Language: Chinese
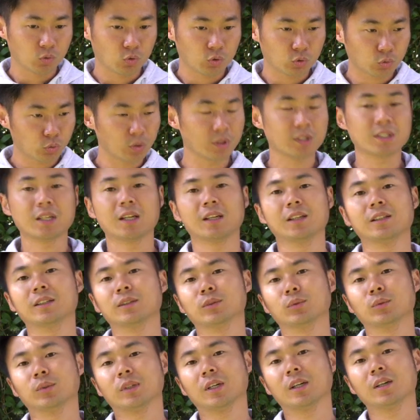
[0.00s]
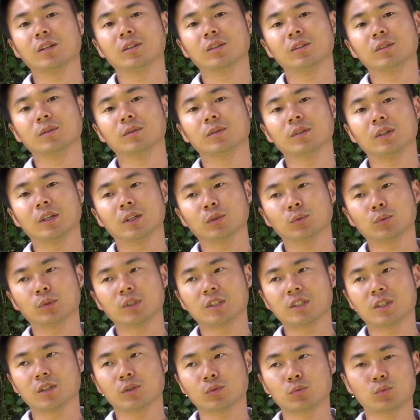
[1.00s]
顺畅了很多，然后呃对
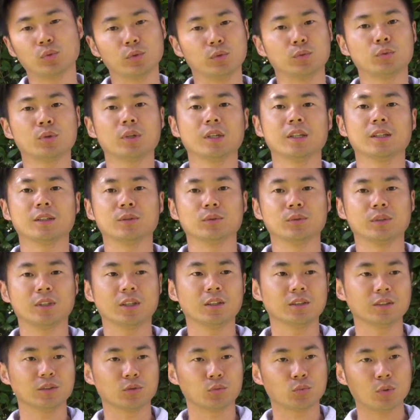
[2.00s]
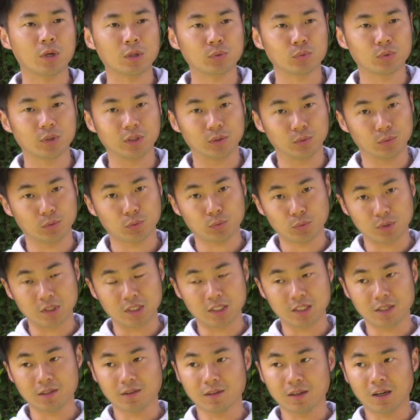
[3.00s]
焦准确了很多，然后能抓住很多瞬
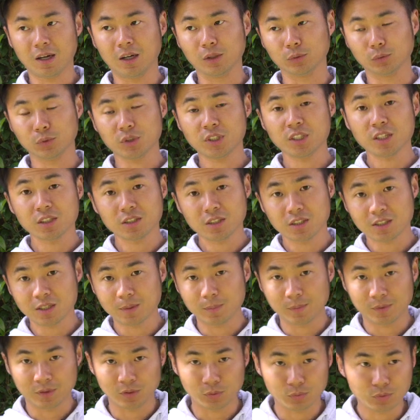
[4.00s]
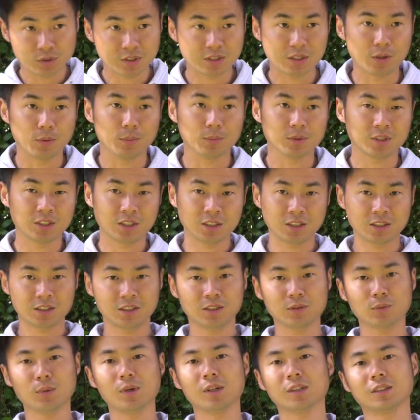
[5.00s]
间。好多相机上面的东西呢，我们
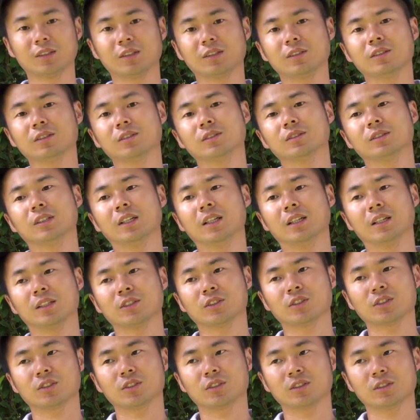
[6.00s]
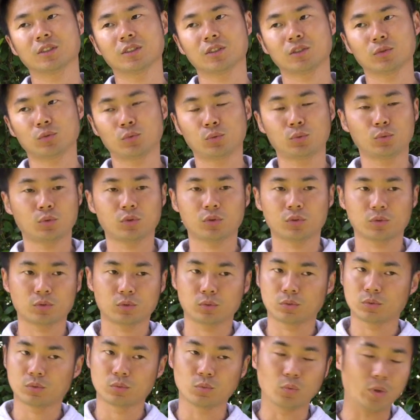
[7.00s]
期望能够呃是。
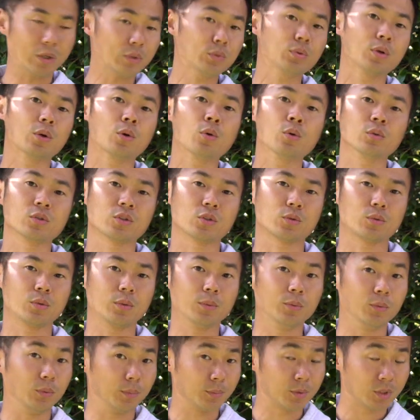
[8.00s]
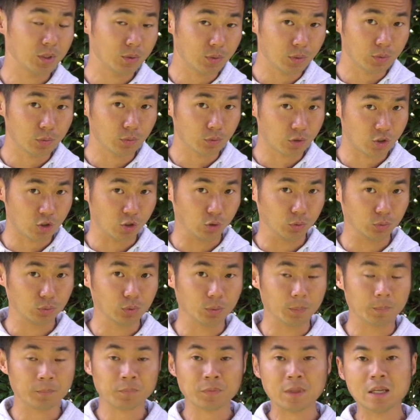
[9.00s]
完全控制，所以我们希望用手
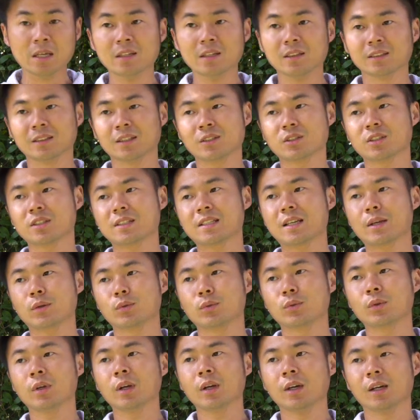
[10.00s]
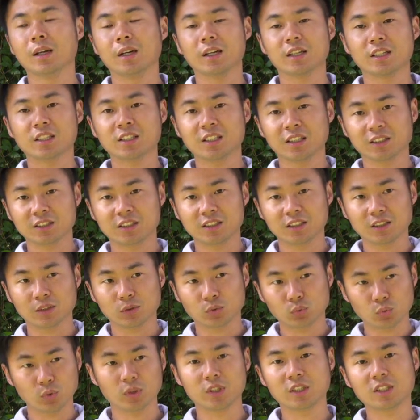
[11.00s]
动。但是在于呃相机的
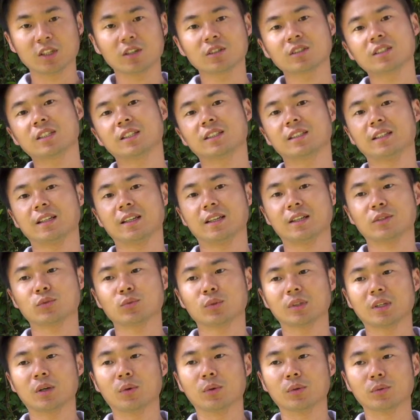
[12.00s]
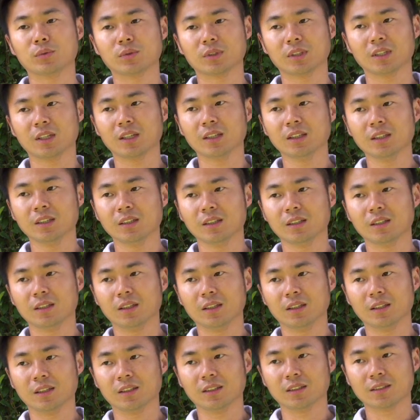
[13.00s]
对焦这一点来说呢，我觉得
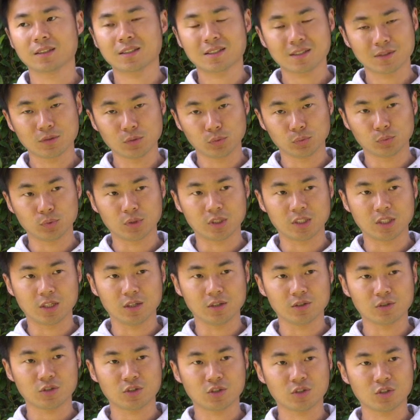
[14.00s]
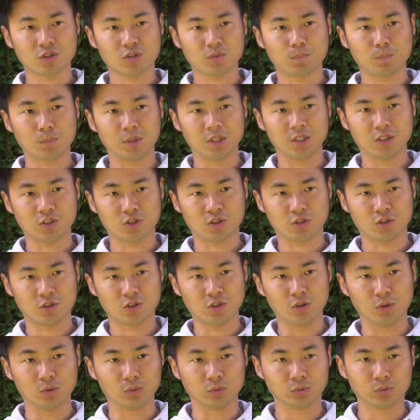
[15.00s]
呃自动对焦是比
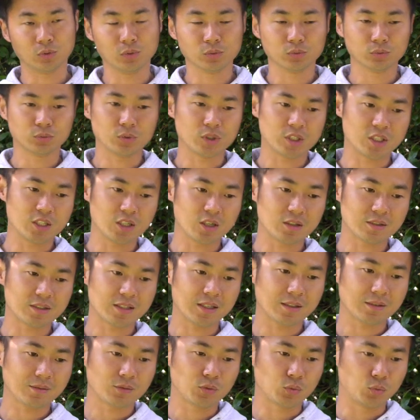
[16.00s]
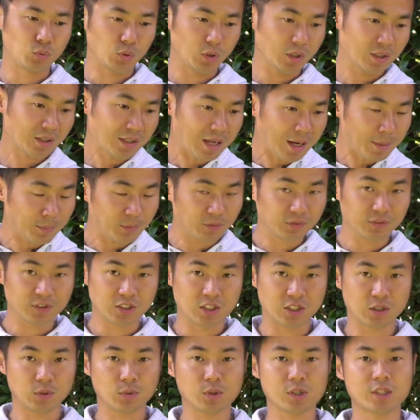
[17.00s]
手动对焦在绝大部分
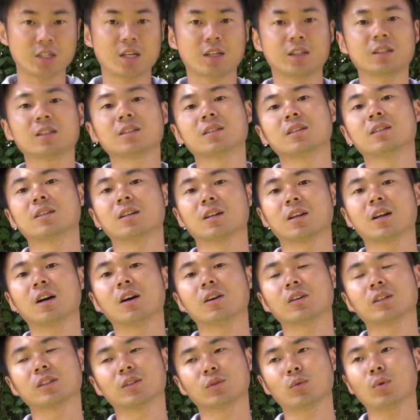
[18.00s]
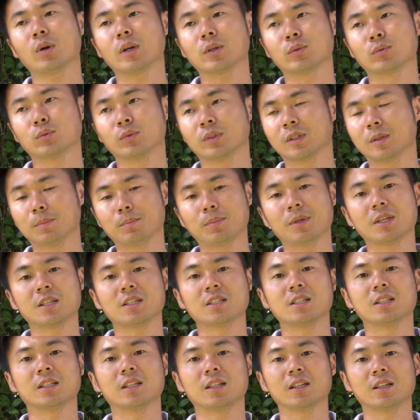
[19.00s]
情况下更可靠、更快速、更便
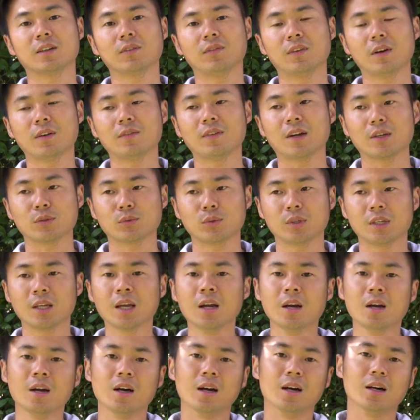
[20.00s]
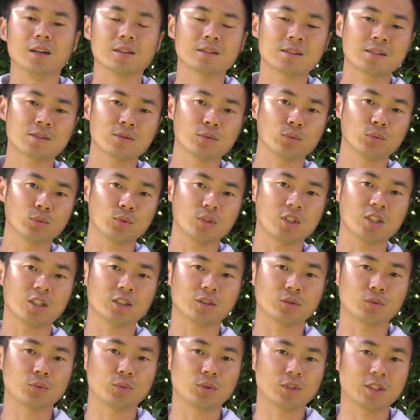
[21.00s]
捷的一个方法。所以呃自动对焦
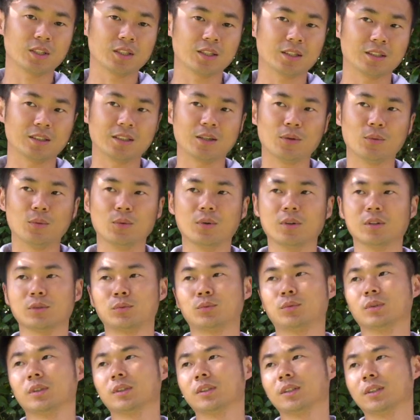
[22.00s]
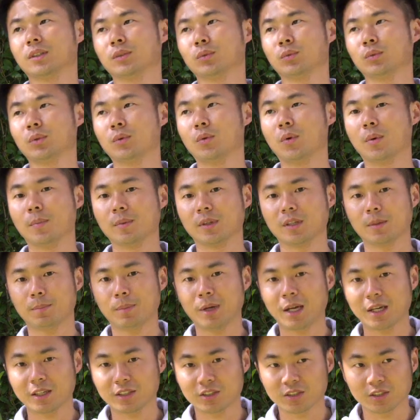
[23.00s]
的出现呢，让我觉得对我们的
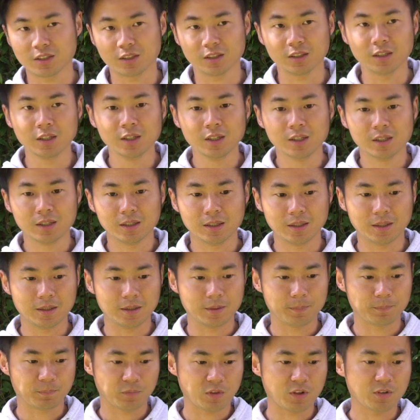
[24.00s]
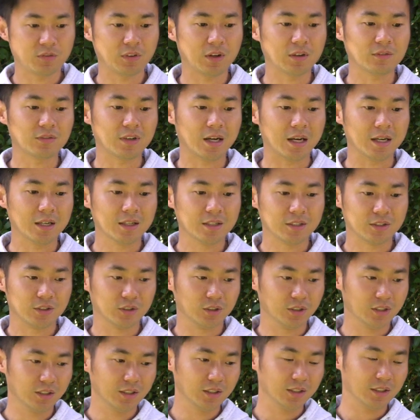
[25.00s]
拍摄呃方法
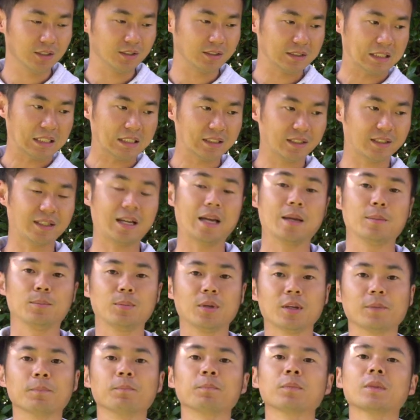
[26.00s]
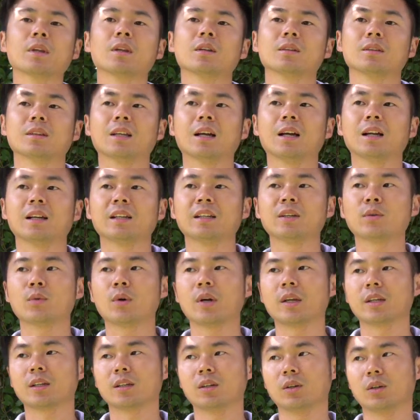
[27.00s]
有了很大的改变。那另
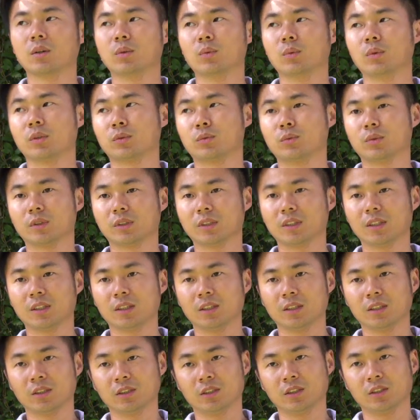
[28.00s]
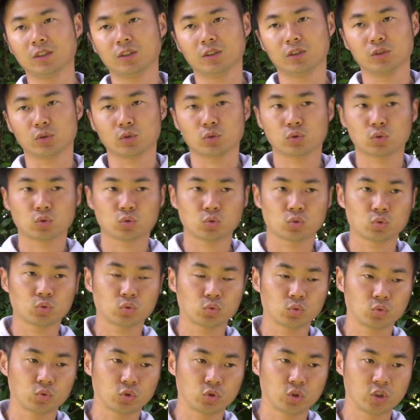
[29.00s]
外一个，我觉得呃。
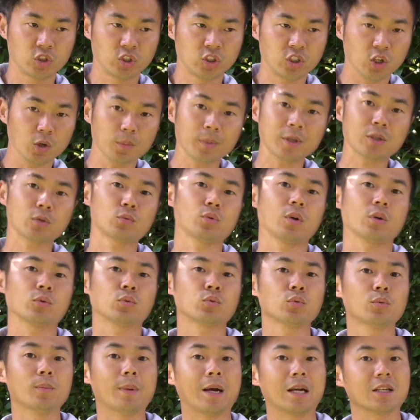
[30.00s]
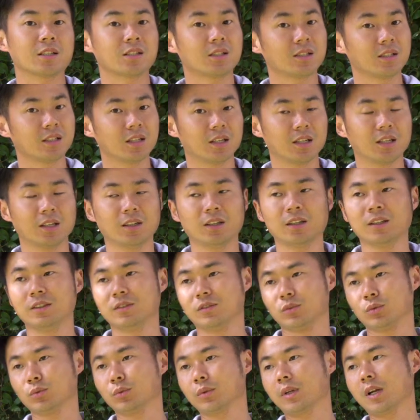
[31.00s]
胶片转数码是一个
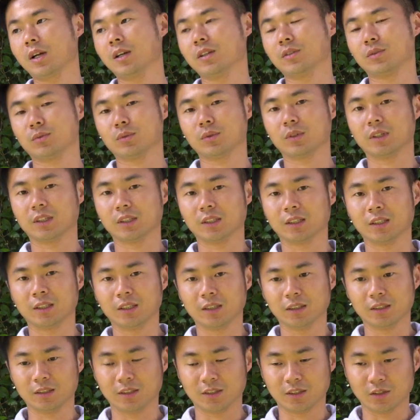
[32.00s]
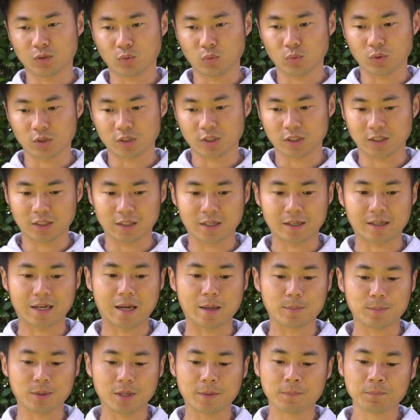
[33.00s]
很重要、很重要的呃一个过程、一个
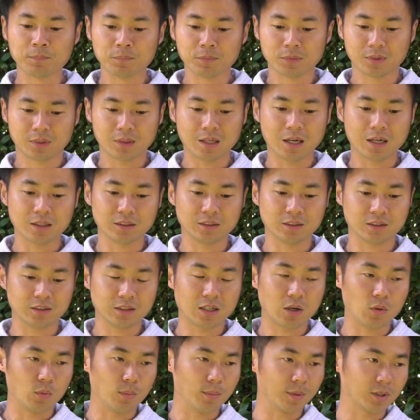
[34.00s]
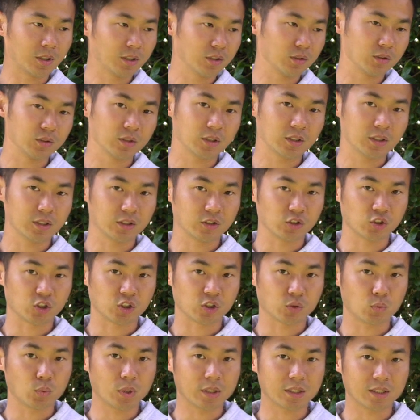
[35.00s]
改变。那能让我们更更
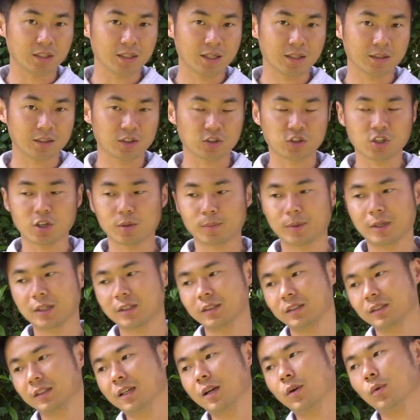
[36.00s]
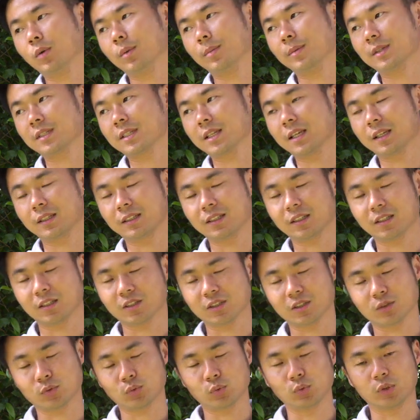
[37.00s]
直观的看到照片，能让我们在电脑
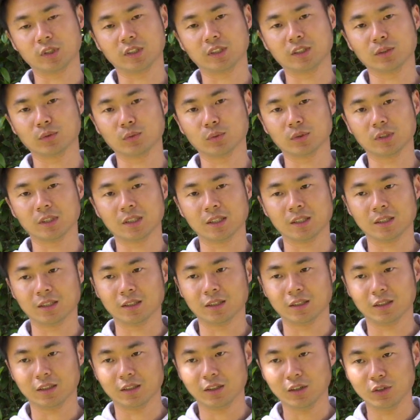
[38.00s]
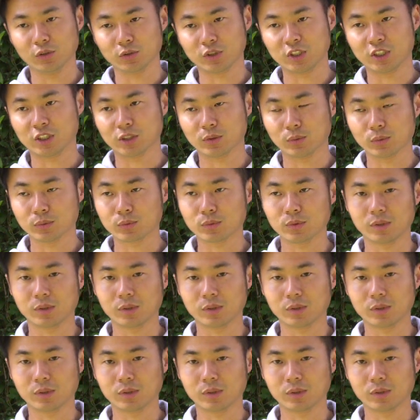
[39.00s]
上处理更多的呃后期工